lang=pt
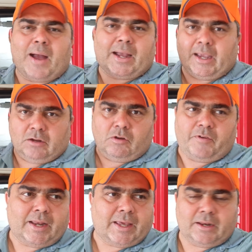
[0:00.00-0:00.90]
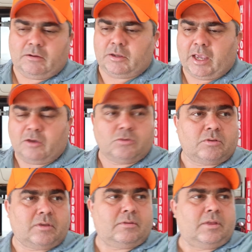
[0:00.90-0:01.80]
marca aí que eu não vou falar ela qualquer, que eu
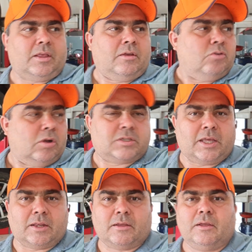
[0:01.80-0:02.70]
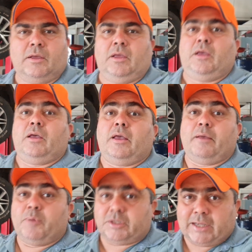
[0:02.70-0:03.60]
não, eu não gosto dela.
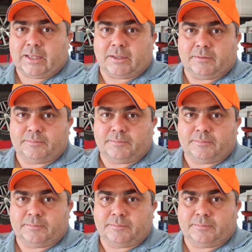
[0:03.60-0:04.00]
Moçada,